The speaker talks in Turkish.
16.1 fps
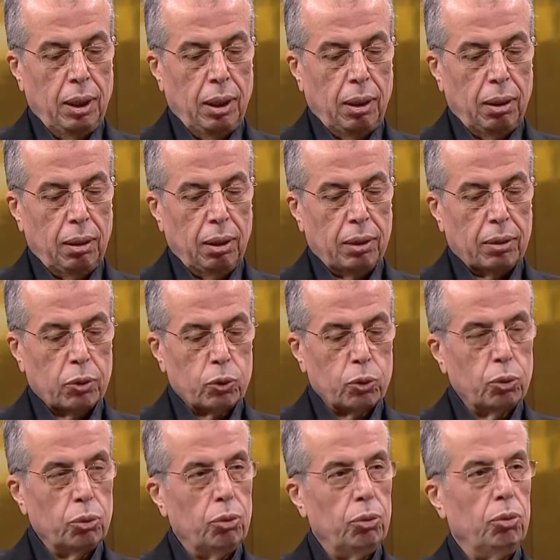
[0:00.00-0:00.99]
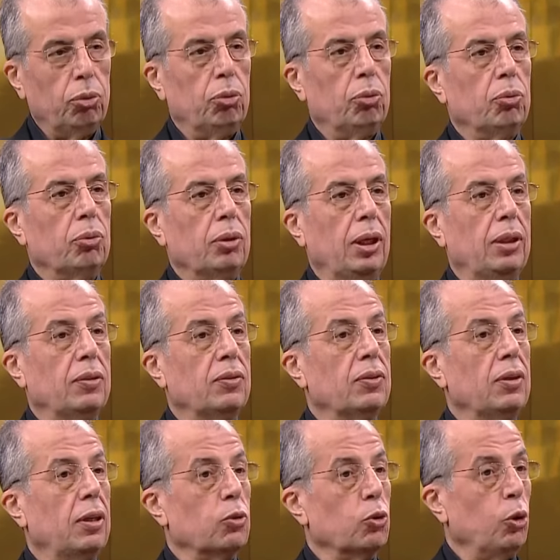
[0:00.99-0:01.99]
Allah Resulü
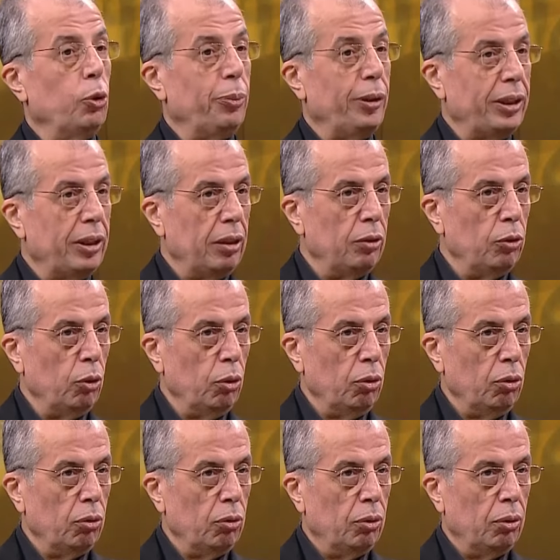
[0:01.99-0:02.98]
kendisiyle sohbet ediyor.